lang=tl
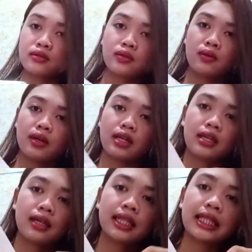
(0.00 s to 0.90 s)
So,
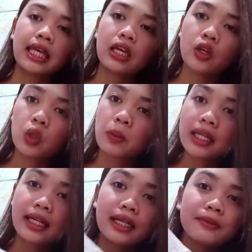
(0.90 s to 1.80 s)
ayan, thank you. May
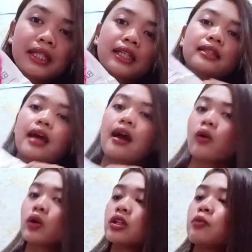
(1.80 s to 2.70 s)
gagamitin na ako.
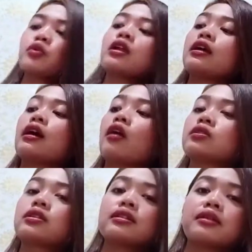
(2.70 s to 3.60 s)
Hindi ko talaga ako
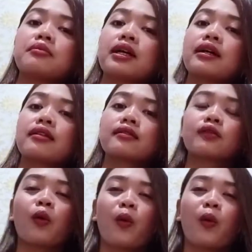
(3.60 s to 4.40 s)
sanay magganto.